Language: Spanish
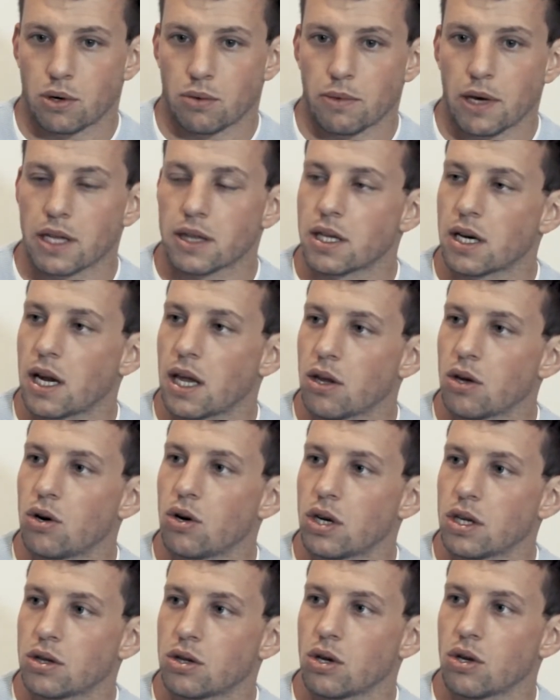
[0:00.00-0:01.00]
mi
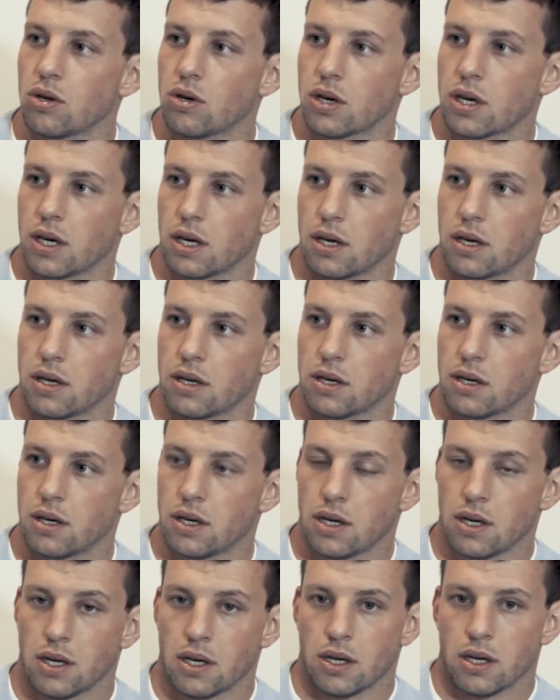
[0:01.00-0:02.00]
entrenador y todo, que,
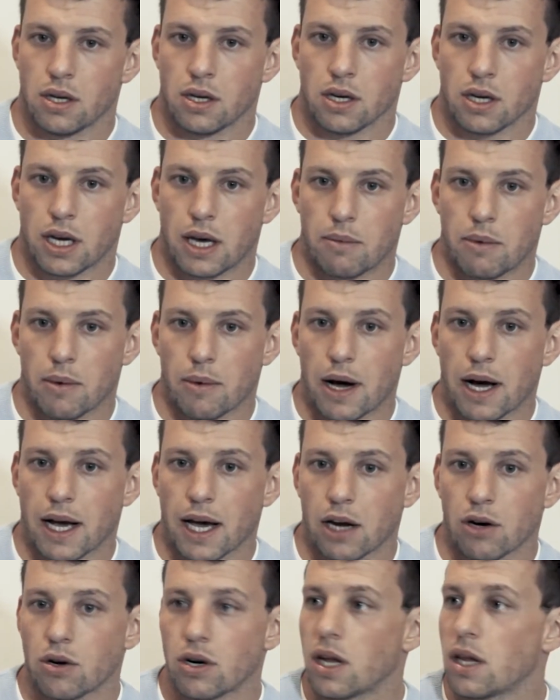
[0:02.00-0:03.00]
me
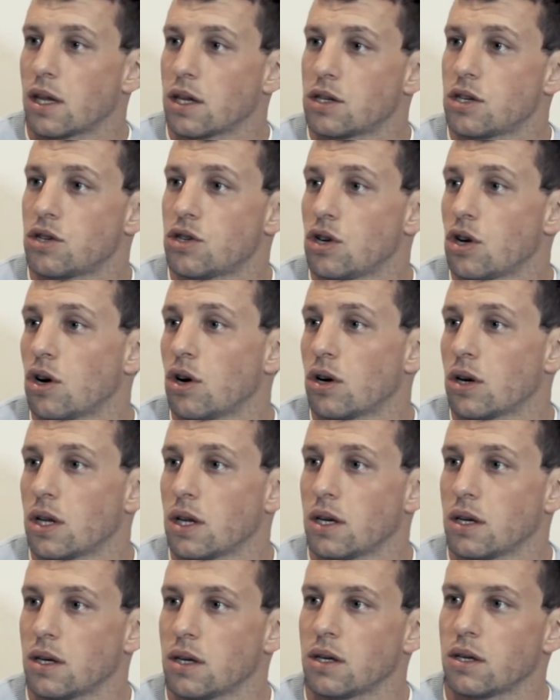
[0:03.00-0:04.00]
bancaron la decisión
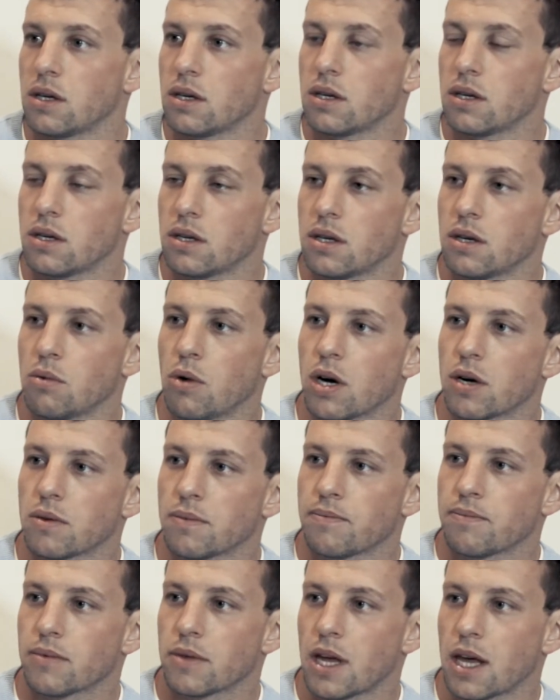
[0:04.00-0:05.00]
y, bueno,
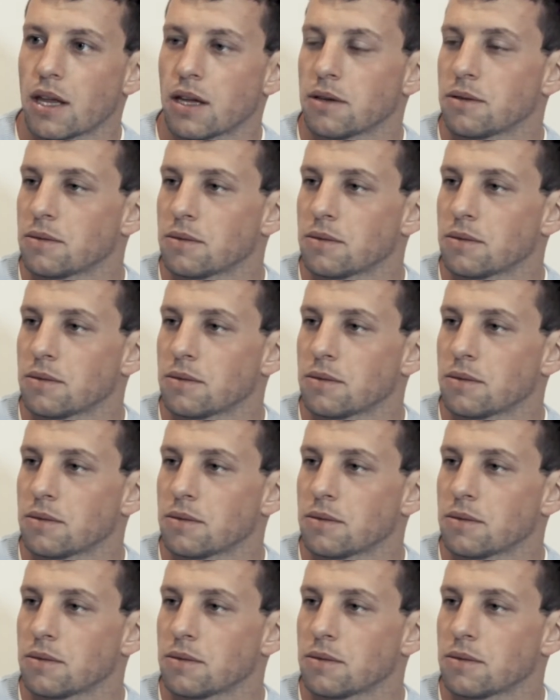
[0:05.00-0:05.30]
nada.